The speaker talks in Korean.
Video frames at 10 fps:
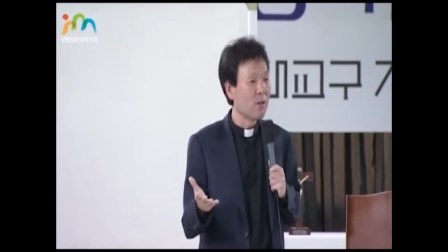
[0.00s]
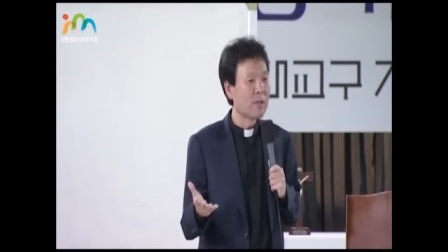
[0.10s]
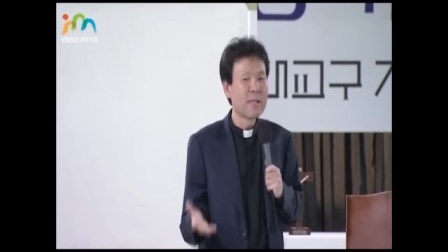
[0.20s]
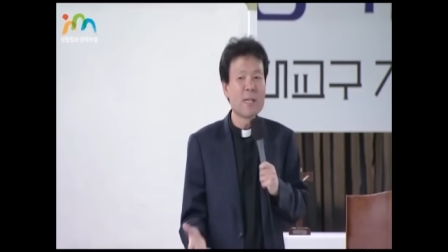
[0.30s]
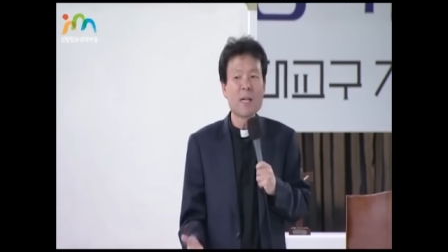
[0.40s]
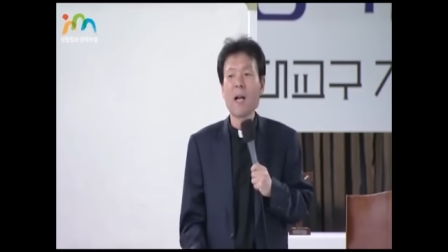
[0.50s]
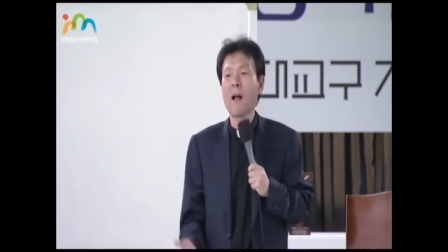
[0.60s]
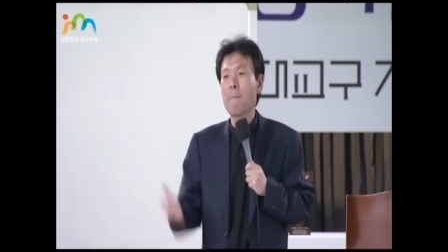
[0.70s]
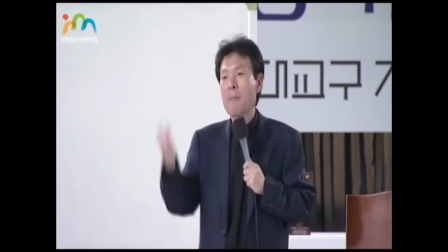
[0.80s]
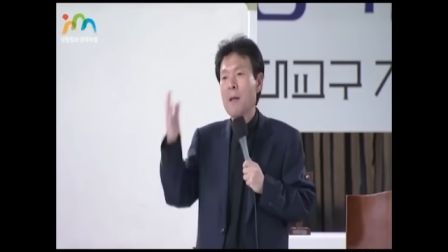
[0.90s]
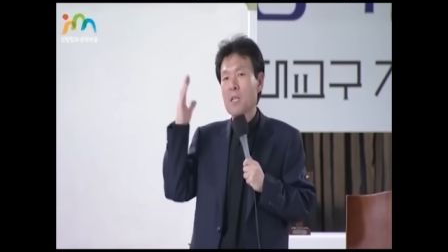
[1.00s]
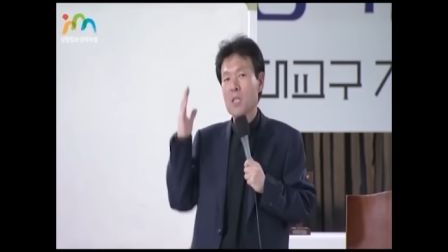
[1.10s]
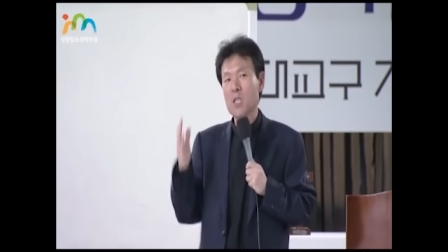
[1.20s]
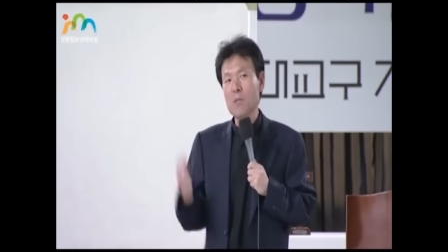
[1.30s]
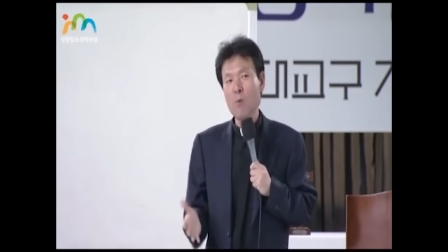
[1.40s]
그러니까
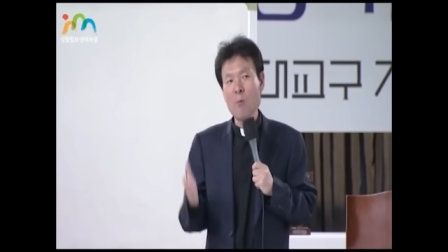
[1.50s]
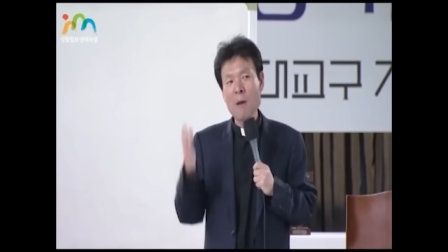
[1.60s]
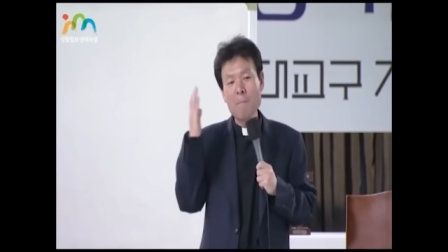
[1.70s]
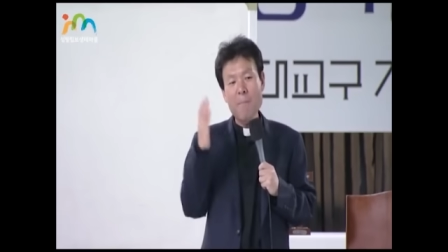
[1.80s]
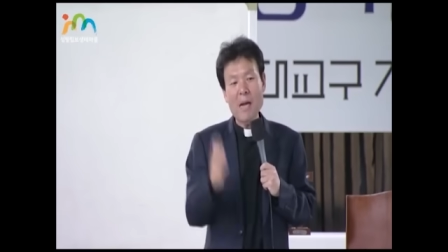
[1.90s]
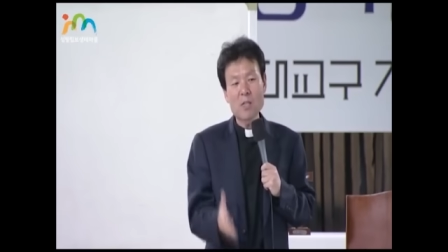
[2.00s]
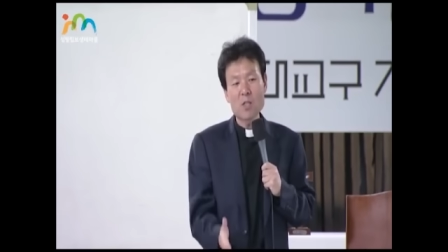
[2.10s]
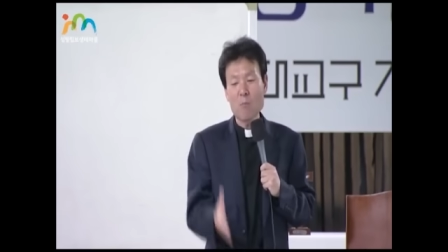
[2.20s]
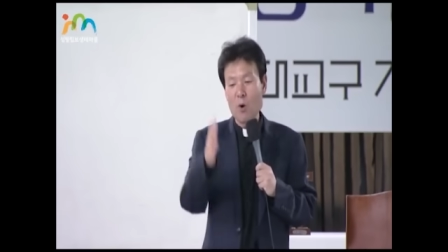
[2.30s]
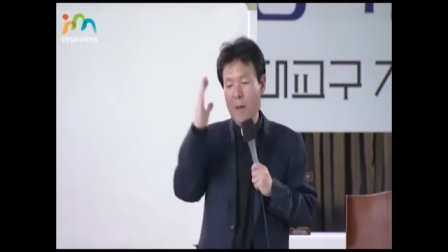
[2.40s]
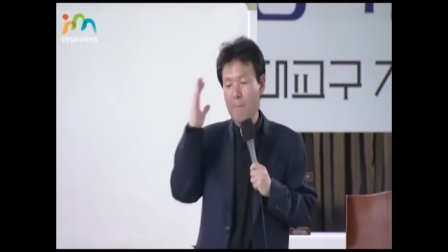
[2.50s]
15만 8천 명의